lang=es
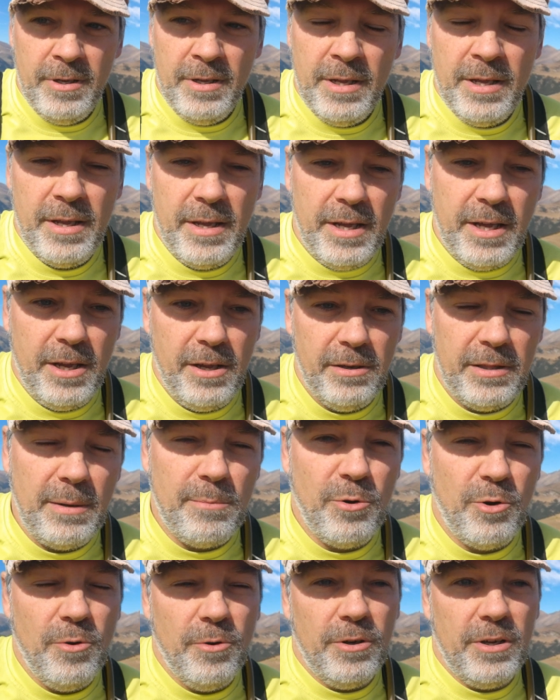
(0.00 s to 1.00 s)
Eh,
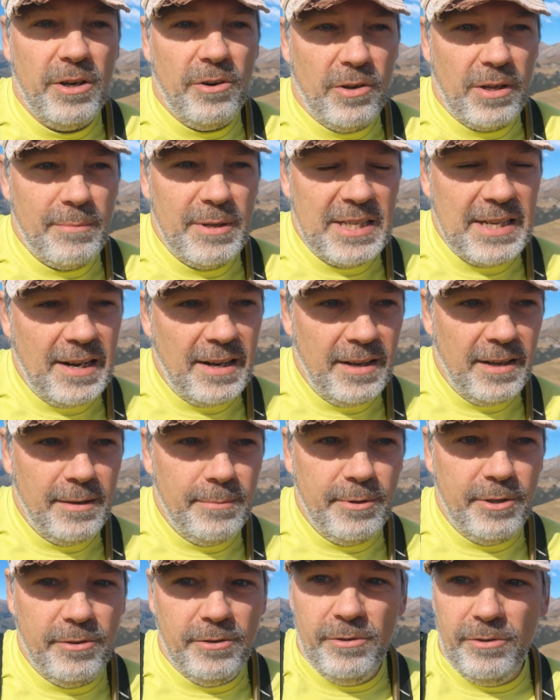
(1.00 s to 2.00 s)
tampoco creo que me salga,
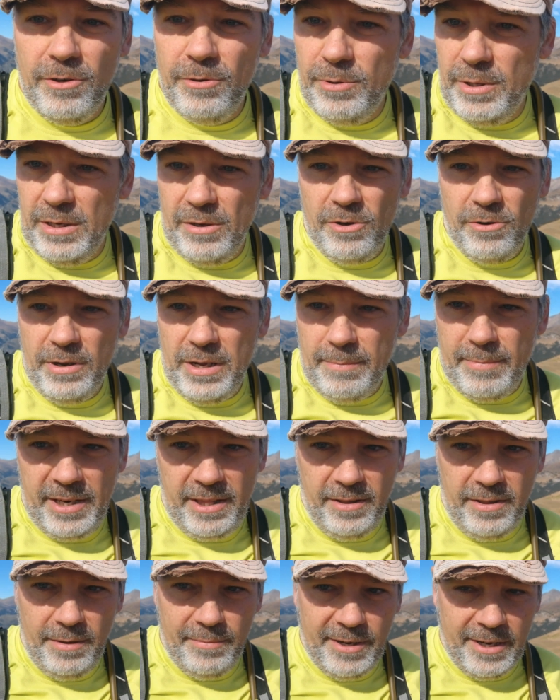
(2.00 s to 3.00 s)
pero no voy, no voy a
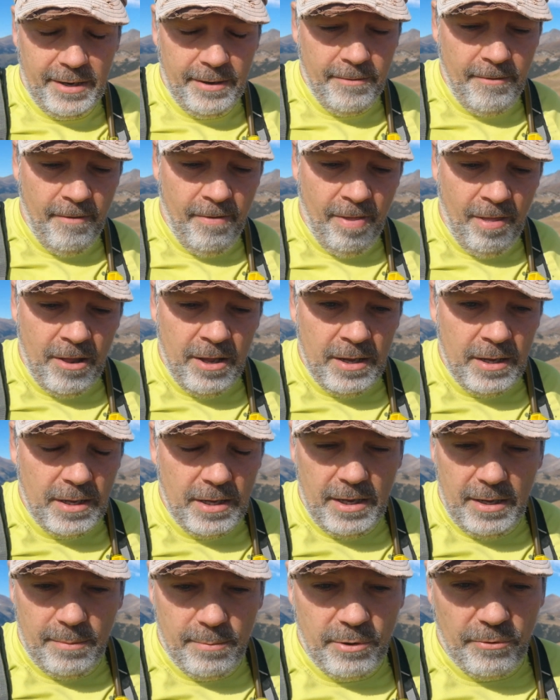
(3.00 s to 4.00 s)
participar.
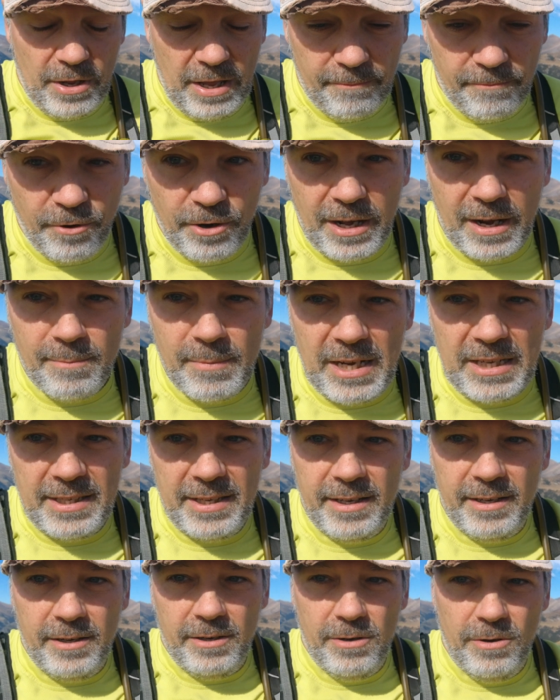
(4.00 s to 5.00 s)
Y me voy a enfocar más
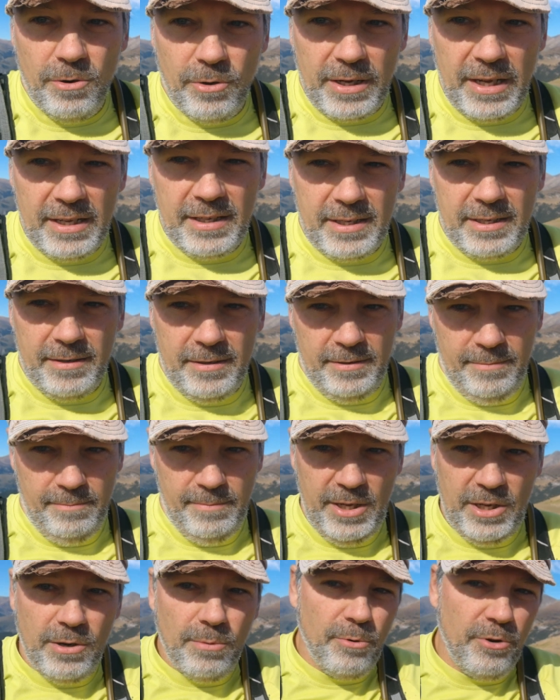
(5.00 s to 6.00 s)
en lo que es
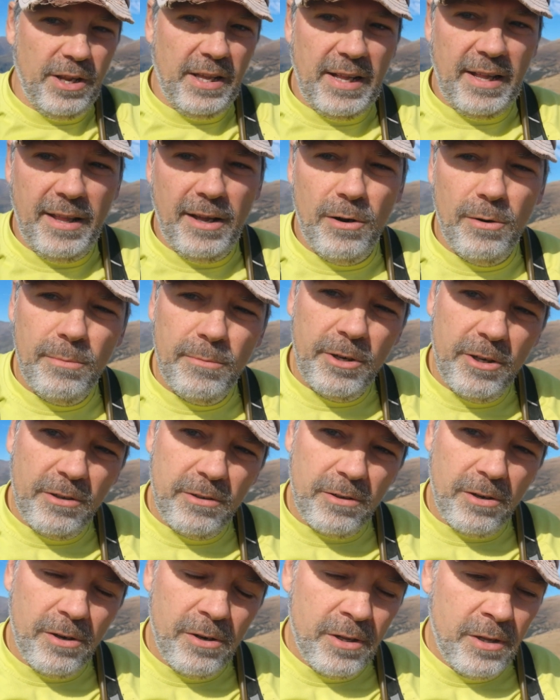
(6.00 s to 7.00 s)
mi comunidad de
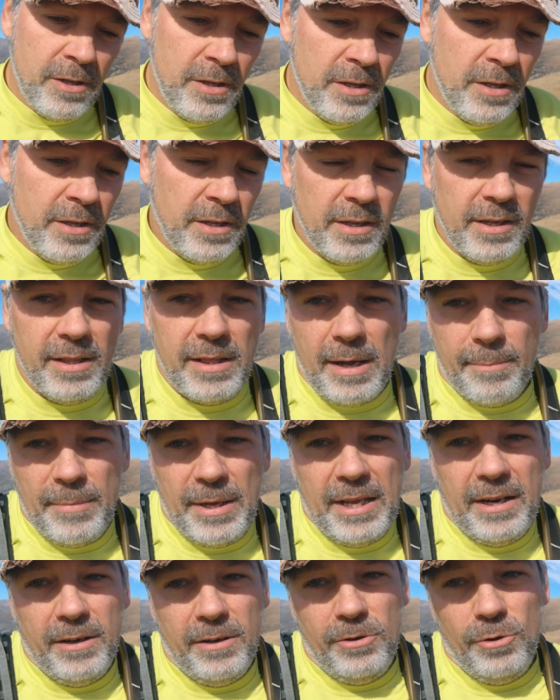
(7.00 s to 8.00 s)
alumnos y
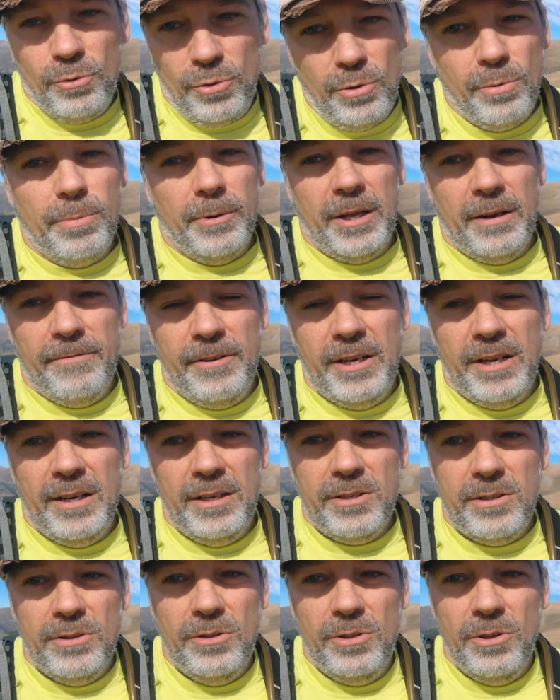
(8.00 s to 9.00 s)
también YouTube, que al final
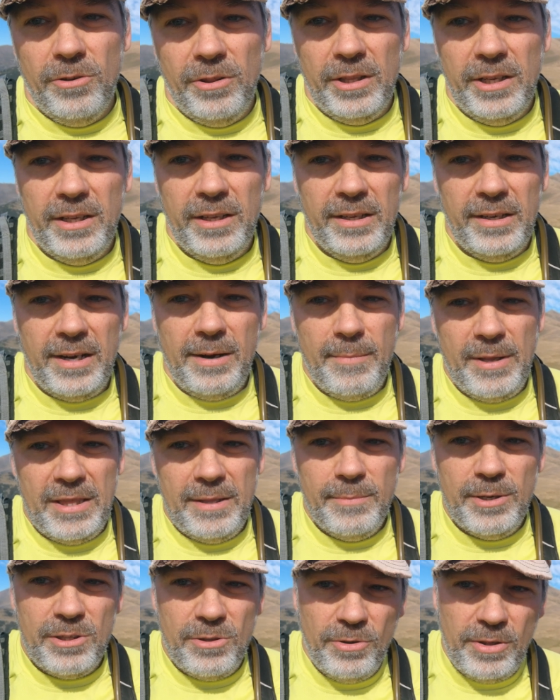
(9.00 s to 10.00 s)
es donde realmente
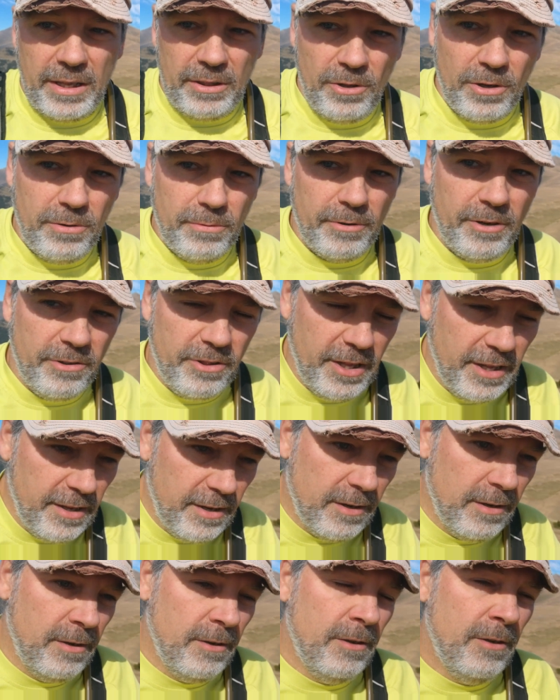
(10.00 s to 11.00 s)
me estoy dando a conocer,
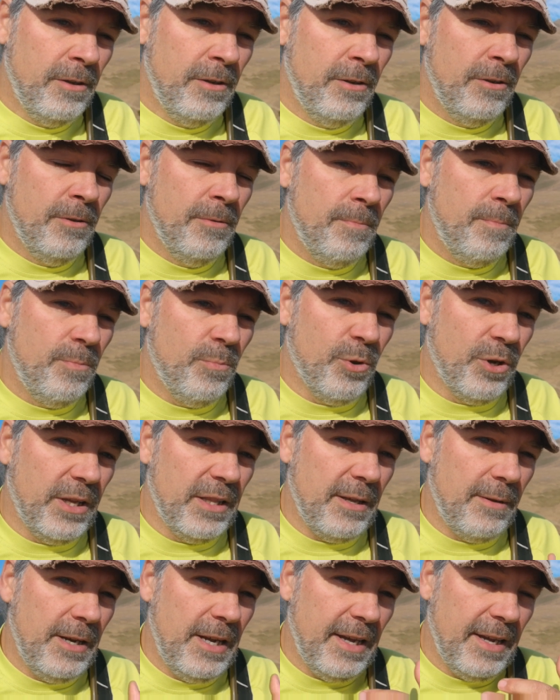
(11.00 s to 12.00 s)
porque
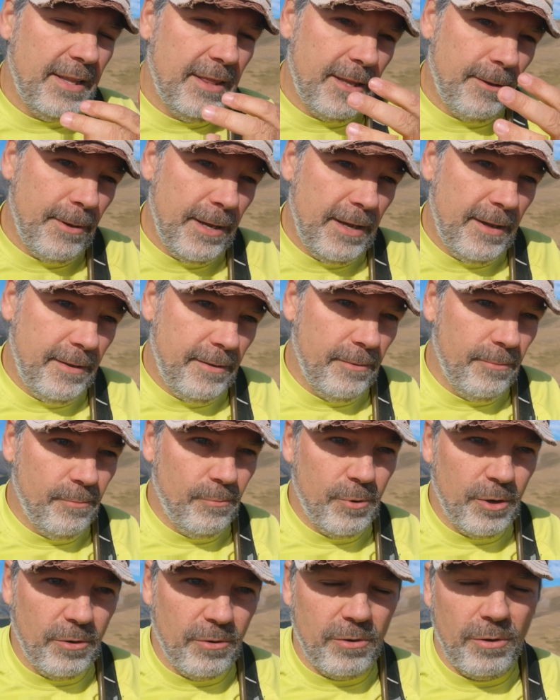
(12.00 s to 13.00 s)
también la gente ve
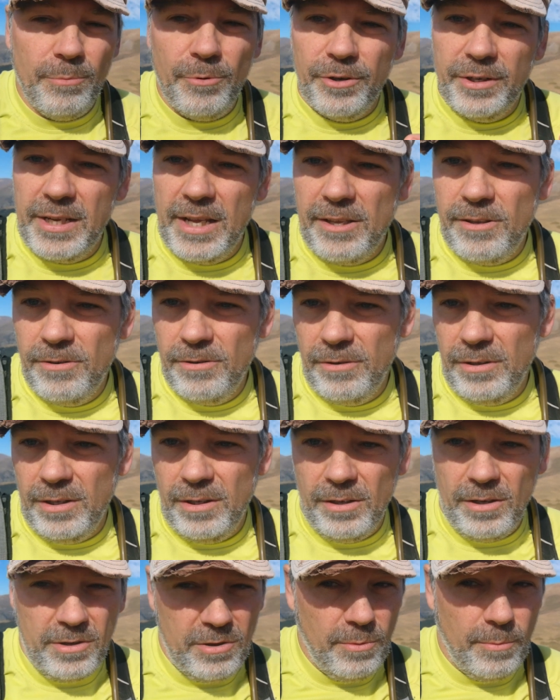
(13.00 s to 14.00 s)
bueno, cómo enseño
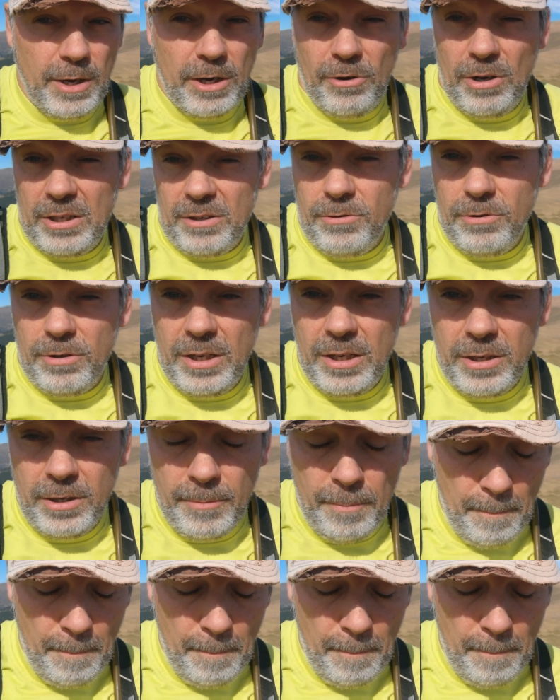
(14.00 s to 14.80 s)
y cómo hago las cosas.